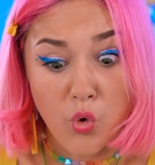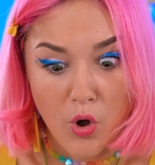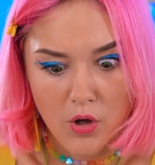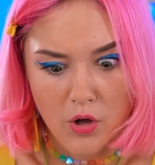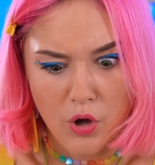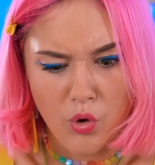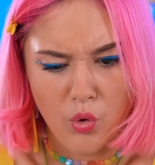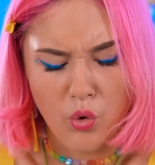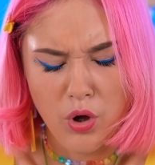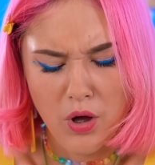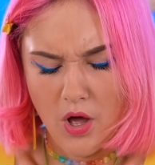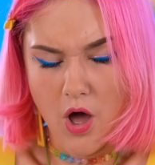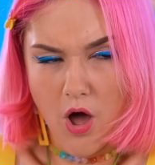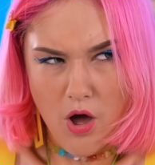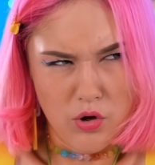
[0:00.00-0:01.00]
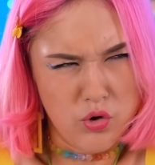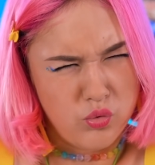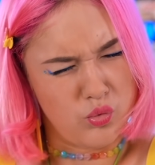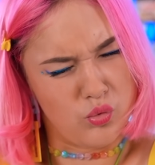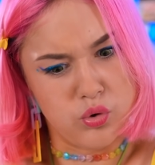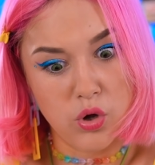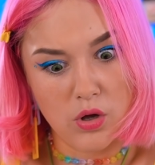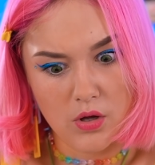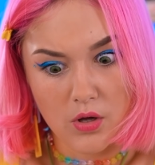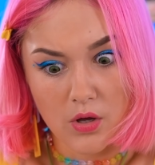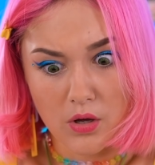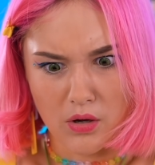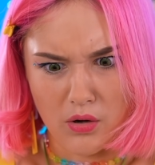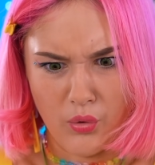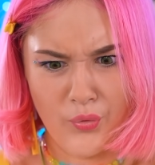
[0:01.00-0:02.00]
Wah!
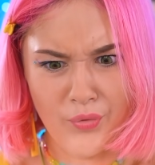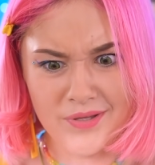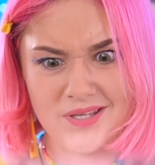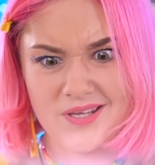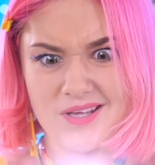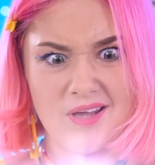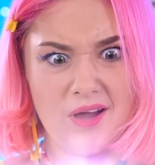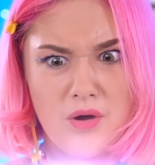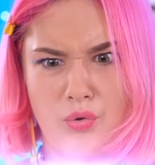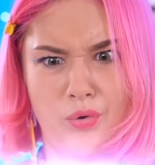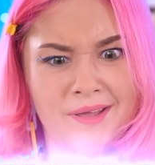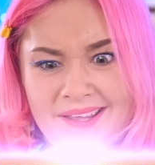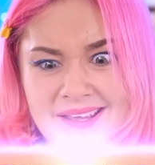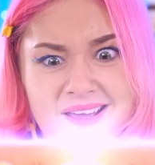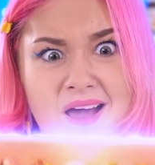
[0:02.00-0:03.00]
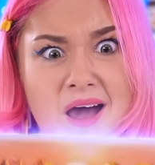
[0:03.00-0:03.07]
Nah, itu adalah